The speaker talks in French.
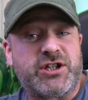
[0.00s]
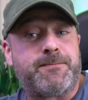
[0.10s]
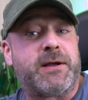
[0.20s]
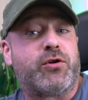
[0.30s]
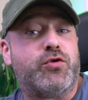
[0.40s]

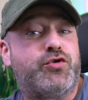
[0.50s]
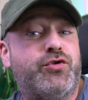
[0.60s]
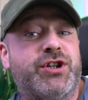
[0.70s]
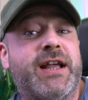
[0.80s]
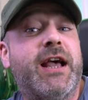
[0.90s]
J'espère que le
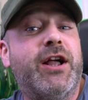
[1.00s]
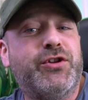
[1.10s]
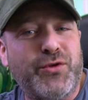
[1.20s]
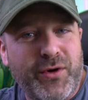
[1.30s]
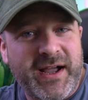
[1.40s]
sujet
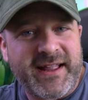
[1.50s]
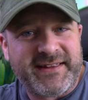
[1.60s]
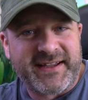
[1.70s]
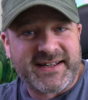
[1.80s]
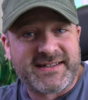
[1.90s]
t'aura
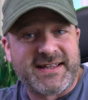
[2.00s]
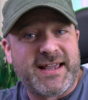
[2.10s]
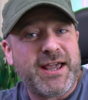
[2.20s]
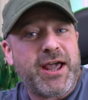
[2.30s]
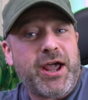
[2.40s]
intéressé,